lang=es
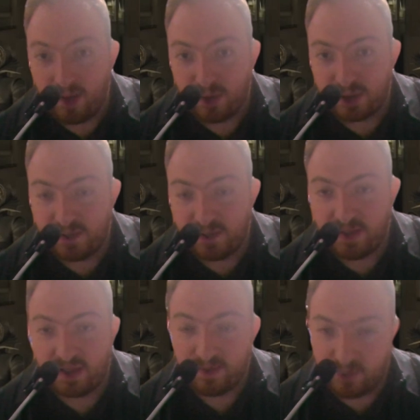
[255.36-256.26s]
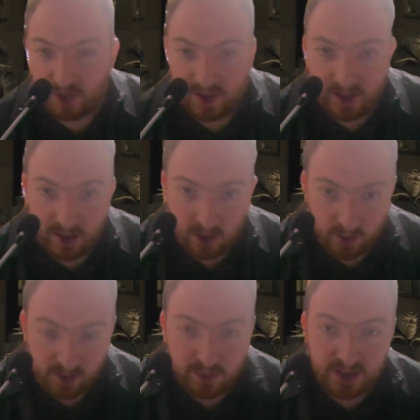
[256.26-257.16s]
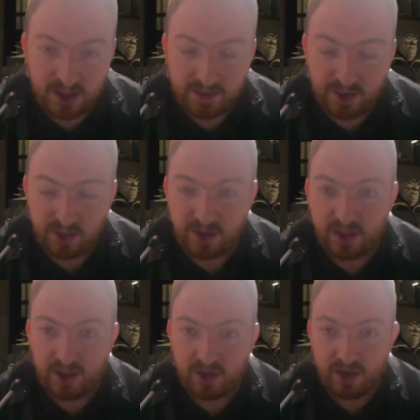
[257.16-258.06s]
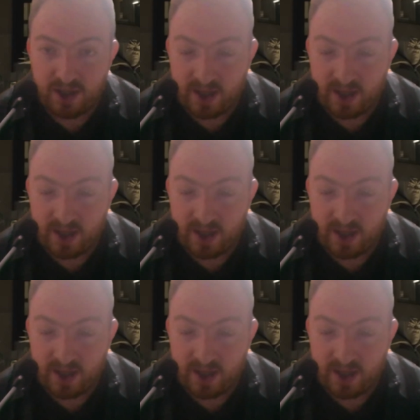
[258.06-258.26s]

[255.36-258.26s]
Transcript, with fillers: vimos en la primera temporada, lo vimos en el capítulo anterior